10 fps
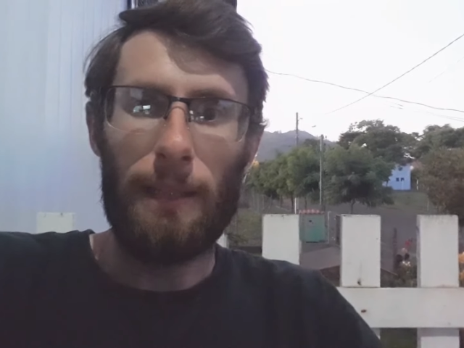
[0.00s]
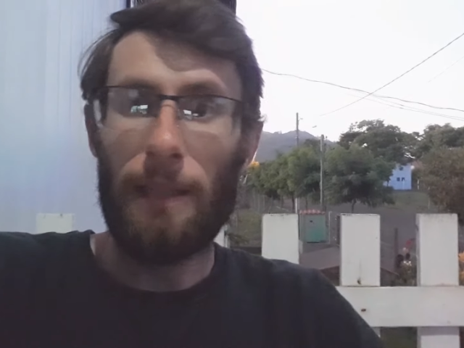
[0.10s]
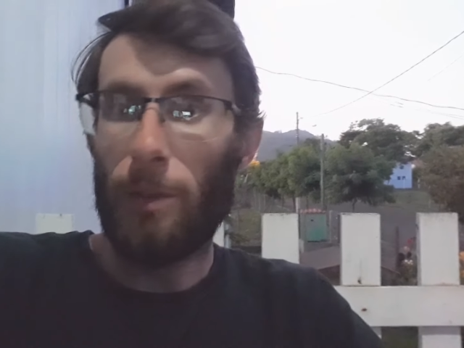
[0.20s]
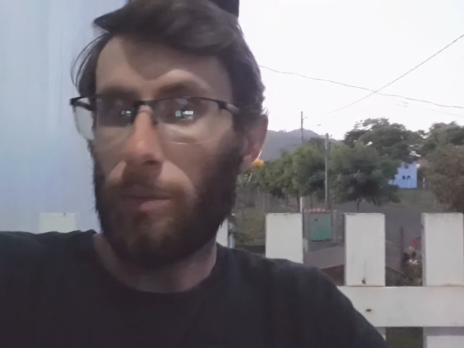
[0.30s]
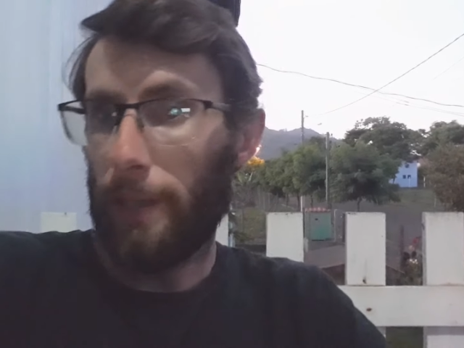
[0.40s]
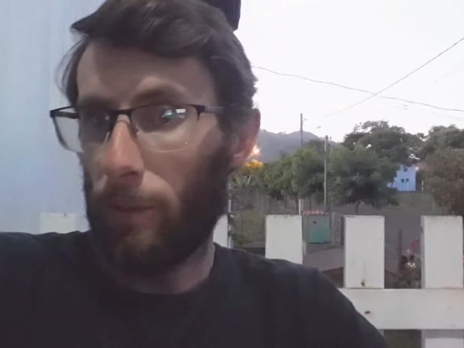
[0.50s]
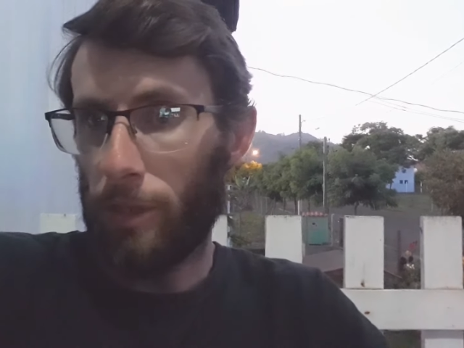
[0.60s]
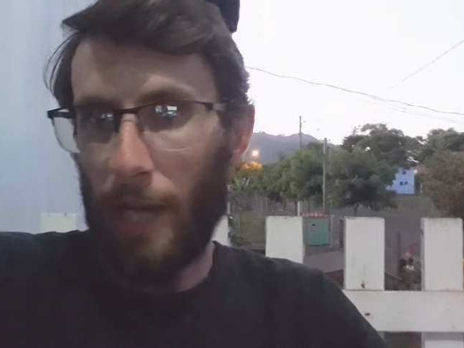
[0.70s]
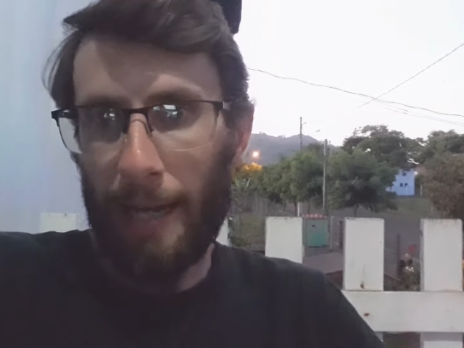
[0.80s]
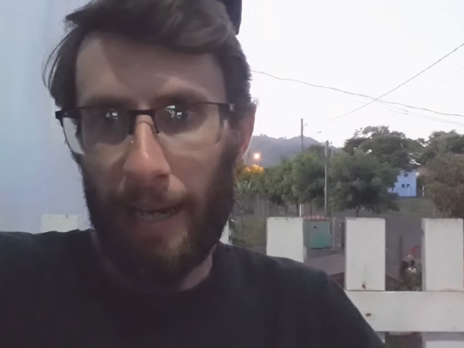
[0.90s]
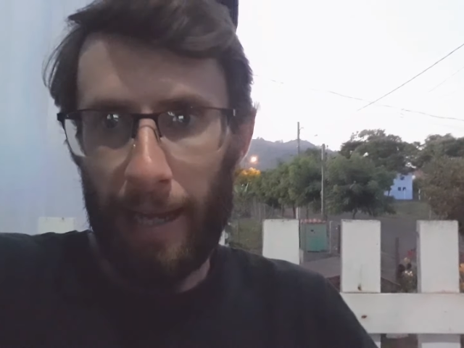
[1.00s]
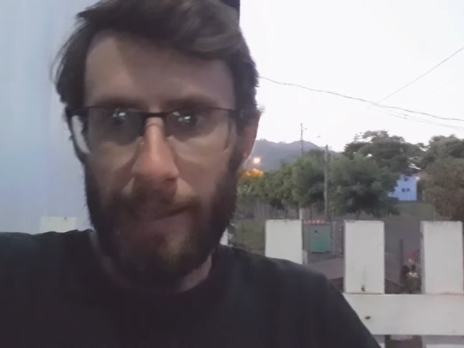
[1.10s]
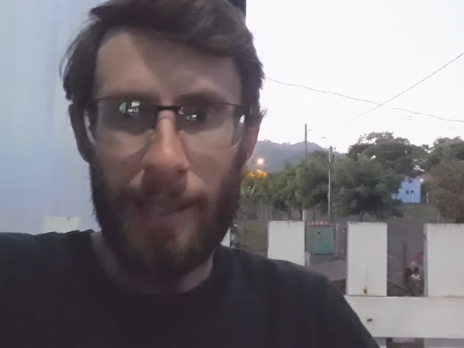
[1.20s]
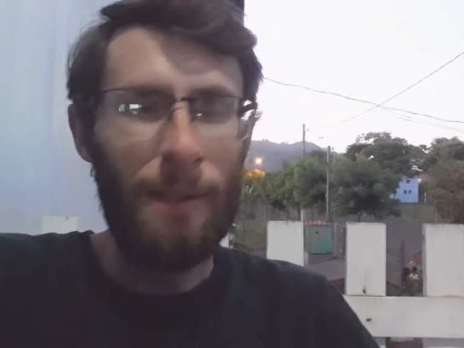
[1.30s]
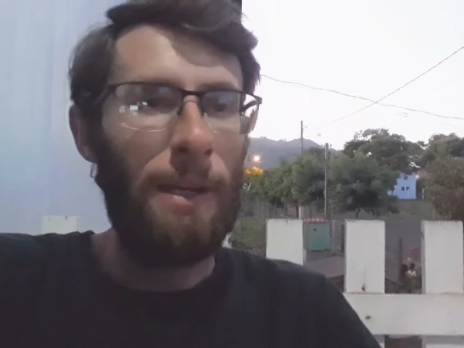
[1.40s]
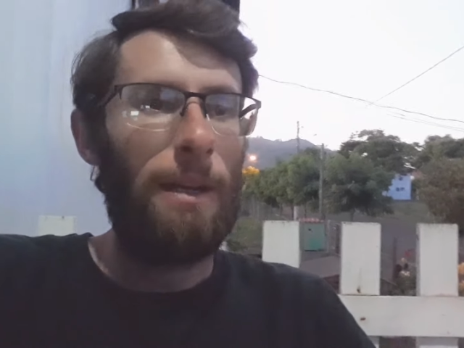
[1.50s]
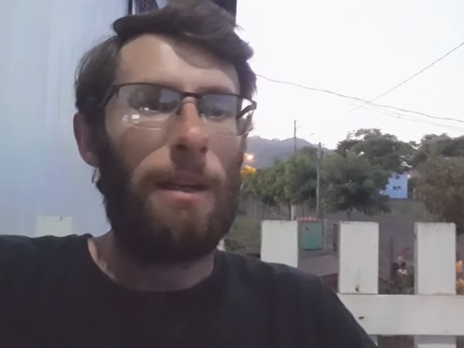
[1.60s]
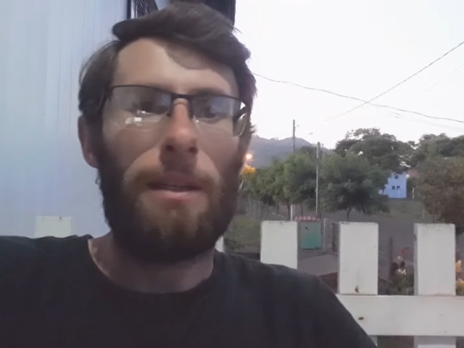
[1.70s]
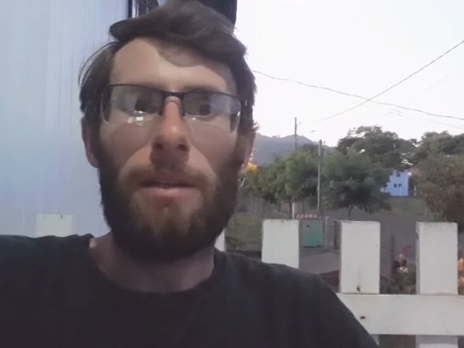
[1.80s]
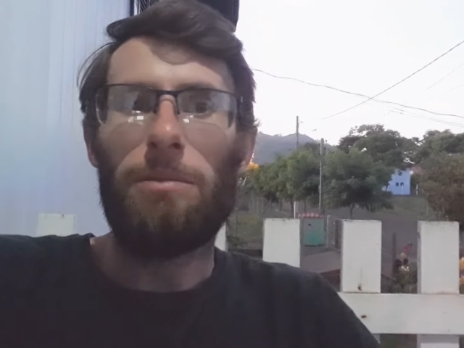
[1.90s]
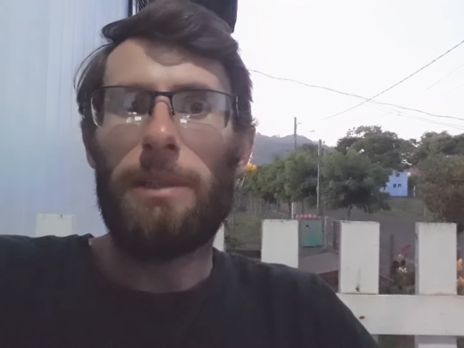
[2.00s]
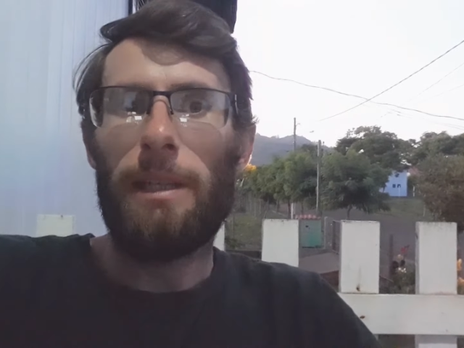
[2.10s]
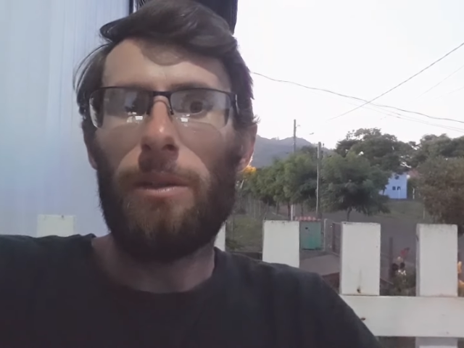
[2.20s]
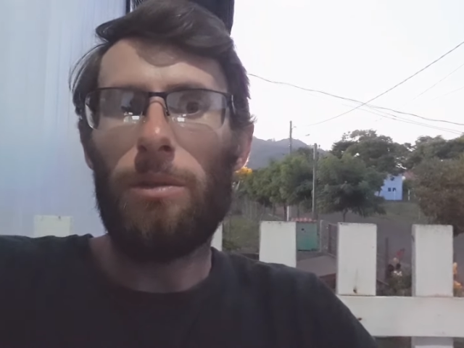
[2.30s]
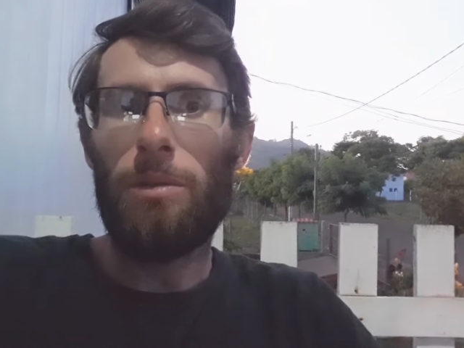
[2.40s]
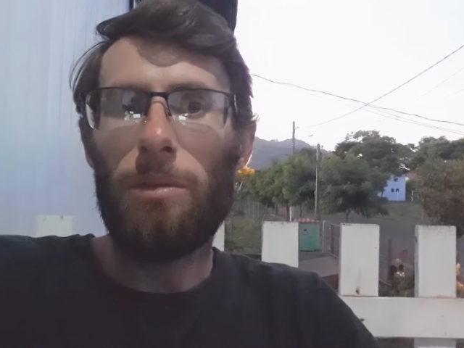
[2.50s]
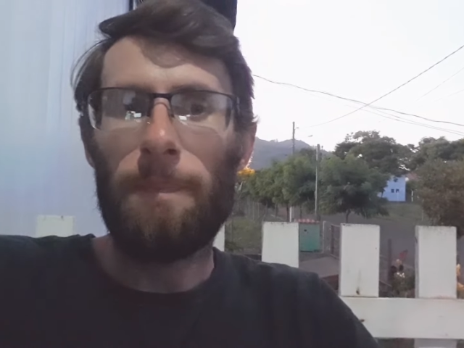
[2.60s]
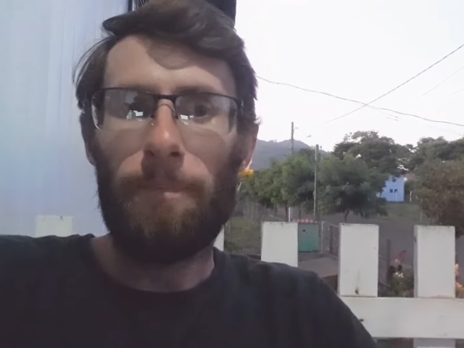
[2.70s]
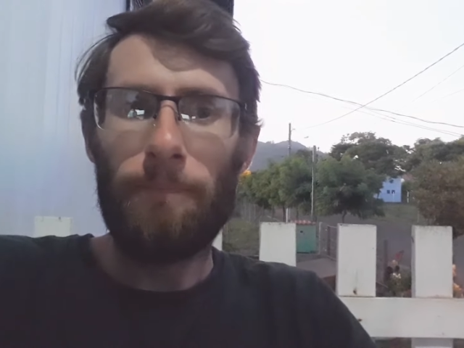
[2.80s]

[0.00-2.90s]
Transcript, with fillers: Que não deu diarreia, não deu